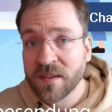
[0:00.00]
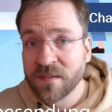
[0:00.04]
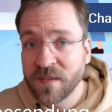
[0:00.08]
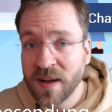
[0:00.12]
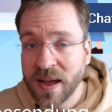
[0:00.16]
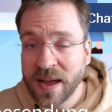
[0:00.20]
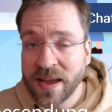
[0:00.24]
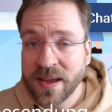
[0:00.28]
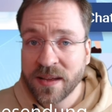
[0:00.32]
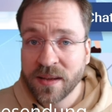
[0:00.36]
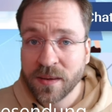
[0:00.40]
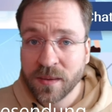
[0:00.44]

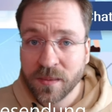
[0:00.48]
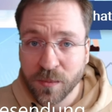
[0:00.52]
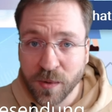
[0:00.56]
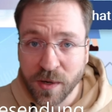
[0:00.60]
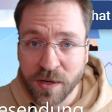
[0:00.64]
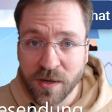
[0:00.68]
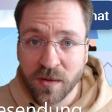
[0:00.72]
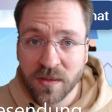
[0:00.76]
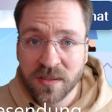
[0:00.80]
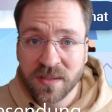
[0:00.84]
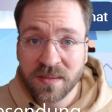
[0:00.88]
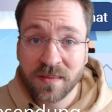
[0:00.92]
Weil
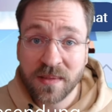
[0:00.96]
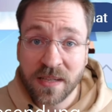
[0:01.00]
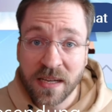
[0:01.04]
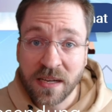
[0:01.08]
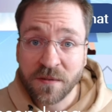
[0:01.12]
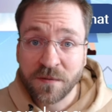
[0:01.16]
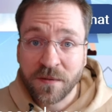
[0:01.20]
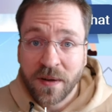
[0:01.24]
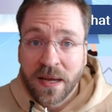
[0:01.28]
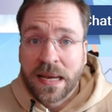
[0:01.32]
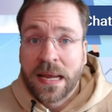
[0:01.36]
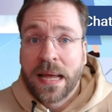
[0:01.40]
Windows in
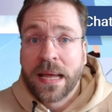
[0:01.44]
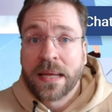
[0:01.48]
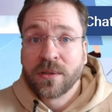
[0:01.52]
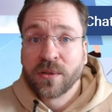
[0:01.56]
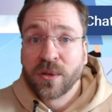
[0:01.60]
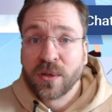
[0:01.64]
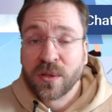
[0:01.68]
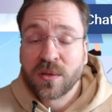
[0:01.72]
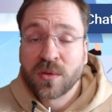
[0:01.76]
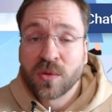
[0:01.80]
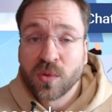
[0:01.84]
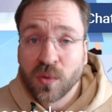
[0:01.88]
dem Fall halt
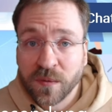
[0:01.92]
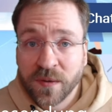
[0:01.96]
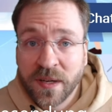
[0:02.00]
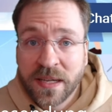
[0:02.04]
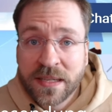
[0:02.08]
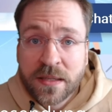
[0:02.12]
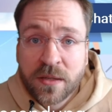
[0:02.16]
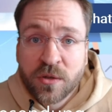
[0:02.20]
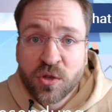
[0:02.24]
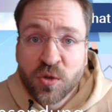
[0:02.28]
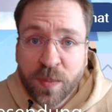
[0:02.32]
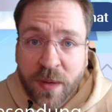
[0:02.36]
durch Zufall
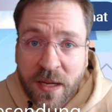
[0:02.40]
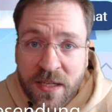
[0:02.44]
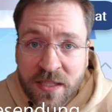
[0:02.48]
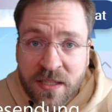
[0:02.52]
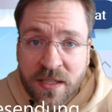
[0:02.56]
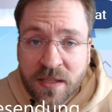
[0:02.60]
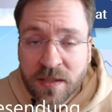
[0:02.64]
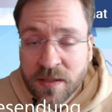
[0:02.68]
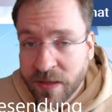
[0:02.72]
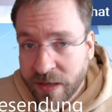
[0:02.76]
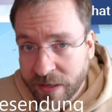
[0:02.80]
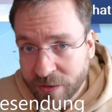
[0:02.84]
die
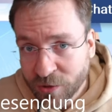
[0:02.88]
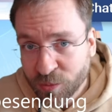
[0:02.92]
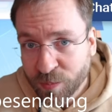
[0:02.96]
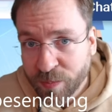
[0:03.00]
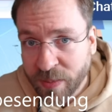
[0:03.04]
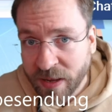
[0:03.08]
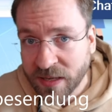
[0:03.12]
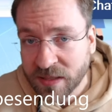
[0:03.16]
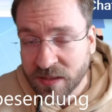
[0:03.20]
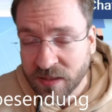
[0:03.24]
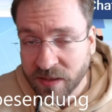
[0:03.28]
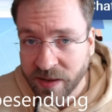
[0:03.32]
entsprechenden
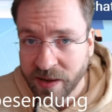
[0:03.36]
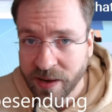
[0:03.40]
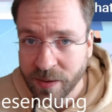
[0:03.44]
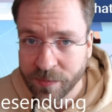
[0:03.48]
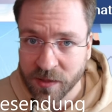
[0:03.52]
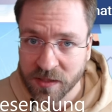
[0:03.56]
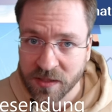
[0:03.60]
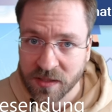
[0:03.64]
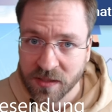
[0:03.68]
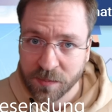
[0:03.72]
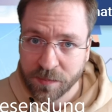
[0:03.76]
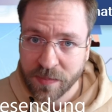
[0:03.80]

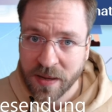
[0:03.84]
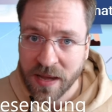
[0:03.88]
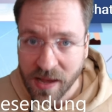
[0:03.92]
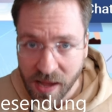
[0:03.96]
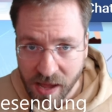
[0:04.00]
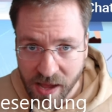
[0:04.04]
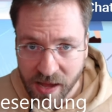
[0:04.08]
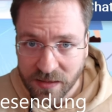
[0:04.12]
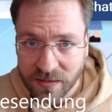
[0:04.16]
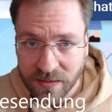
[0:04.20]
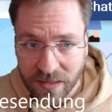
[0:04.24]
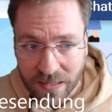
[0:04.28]
Touchpad-Treiber nicht
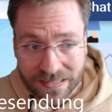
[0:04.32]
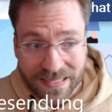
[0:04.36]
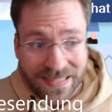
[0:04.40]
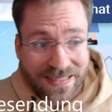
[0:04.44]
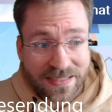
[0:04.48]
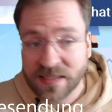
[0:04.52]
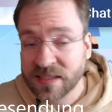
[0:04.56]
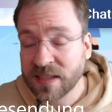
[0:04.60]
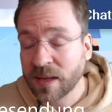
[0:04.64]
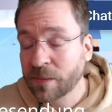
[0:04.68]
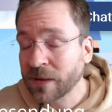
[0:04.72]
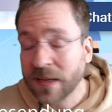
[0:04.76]
parat hat. Das
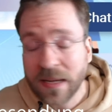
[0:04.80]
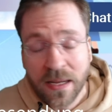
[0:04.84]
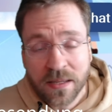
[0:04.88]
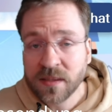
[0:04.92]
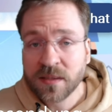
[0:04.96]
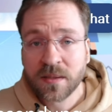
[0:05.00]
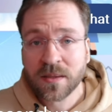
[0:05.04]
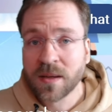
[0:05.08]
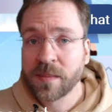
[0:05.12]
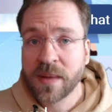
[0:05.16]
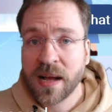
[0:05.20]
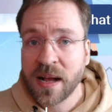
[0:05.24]
ist aber
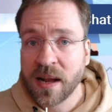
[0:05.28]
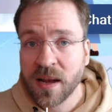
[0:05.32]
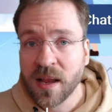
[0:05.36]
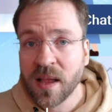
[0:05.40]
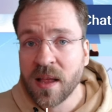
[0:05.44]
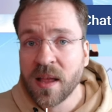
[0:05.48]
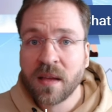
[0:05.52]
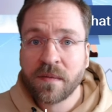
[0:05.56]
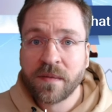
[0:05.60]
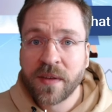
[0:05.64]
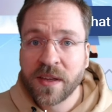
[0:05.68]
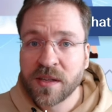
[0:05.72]
ganz normal.
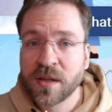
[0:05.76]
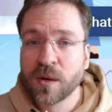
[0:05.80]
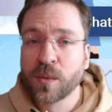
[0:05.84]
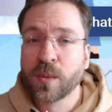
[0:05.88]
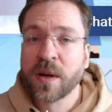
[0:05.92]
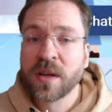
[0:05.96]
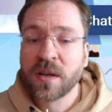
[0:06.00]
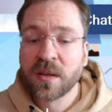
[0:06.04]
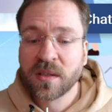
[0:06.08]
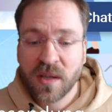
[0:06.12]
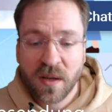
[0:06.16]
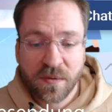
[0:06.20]
Wenn ihr
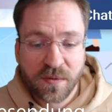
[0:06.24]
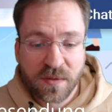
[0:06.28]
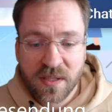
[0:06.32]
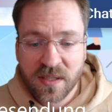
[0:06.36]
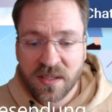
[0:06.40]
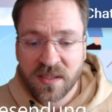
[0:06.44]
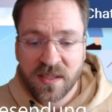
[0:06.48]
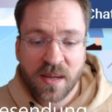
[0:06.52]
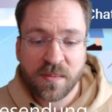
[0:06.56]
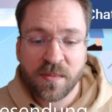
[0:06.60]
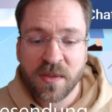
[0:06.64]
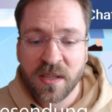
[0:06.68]
Windows auf dem
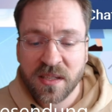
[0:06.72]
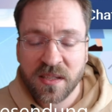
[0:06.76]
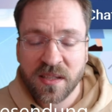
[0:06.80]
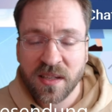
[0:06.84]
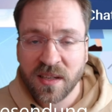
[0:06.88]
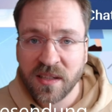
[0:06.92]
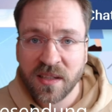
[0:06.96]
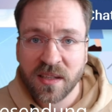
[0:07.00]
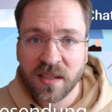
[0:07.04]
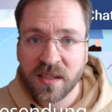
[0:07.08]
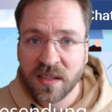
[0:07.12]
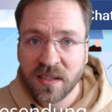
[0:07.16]
System
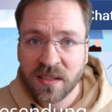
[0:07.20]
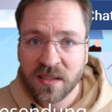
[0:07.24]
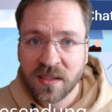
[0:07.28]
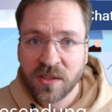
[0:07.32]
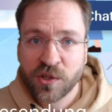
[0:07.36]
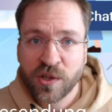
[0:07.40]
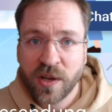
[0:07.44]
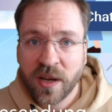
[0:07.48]
installiert, ist die